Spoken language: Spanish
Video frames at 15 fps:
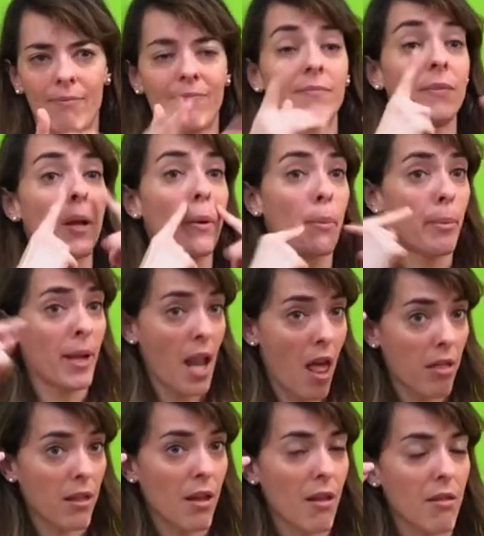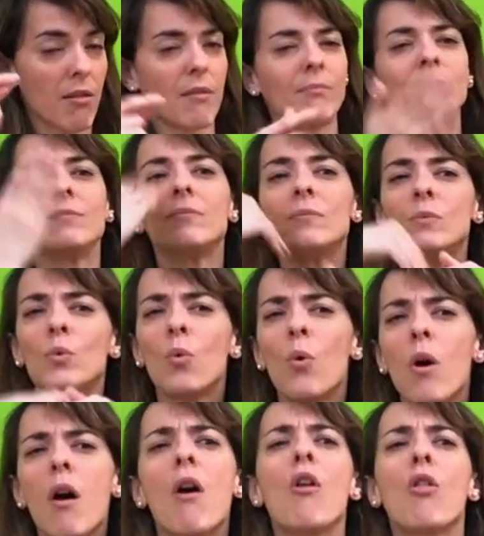que se conserva en el
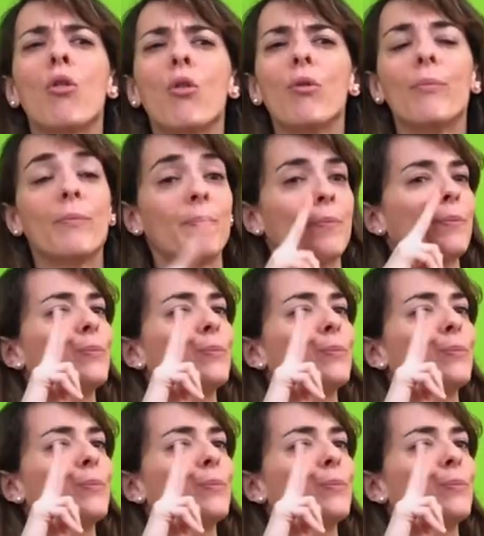Museo del Prado.